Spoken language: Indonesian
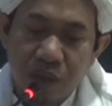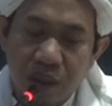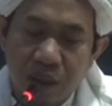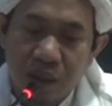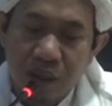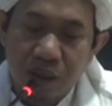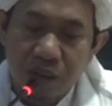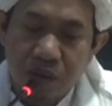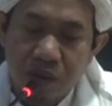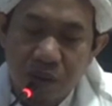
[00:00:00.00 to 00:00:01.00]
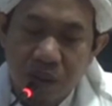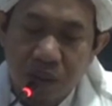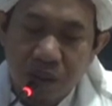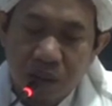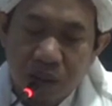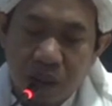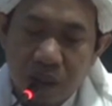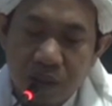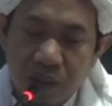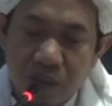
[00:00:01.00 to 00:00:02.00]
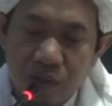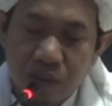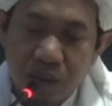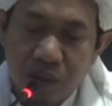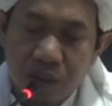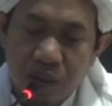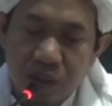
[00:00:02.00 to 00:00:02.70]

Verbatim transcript: akan ridohnya ay zauji